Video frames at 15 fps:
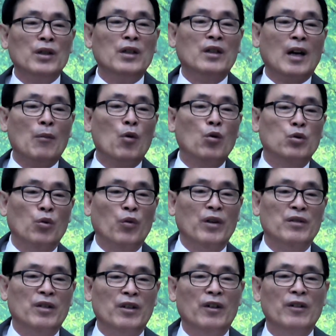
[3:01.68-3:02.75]
이 감옥
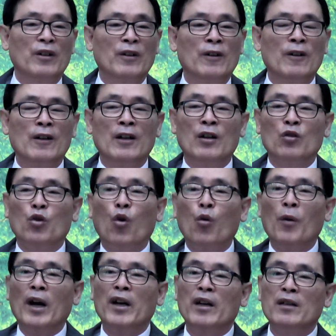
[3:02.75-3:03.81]
속에서
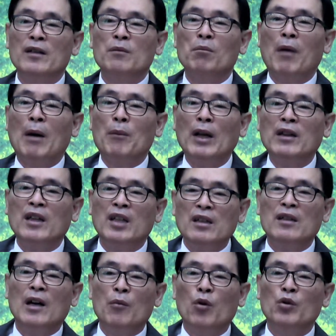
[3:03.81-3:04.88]
로마에 있는
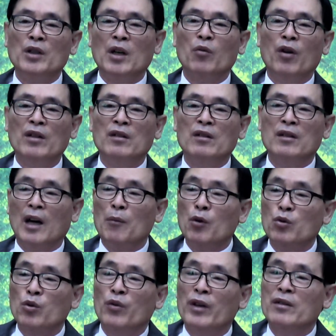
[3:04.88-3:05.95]
마메틴 감옥이라고 하는
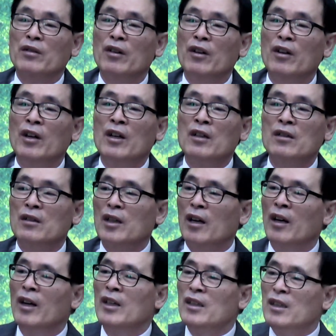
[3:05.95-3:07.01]
감옥 속에서
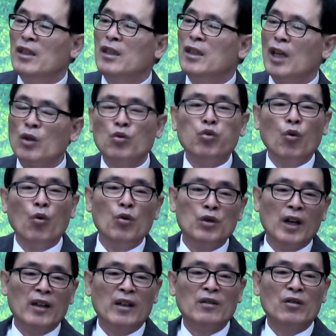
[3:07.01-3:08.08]
그가 2차 투옥을
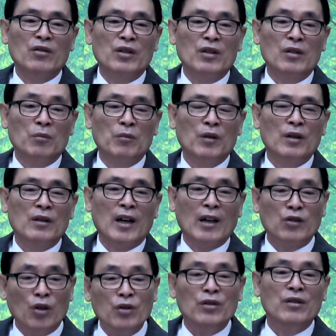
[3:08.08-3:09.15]
당해서 지금
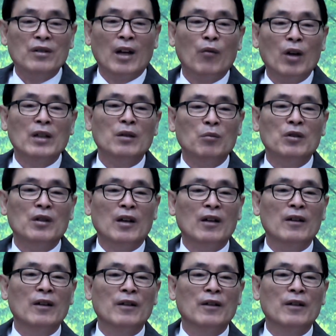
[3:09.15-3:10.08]
갇혀 있는 상황입니다.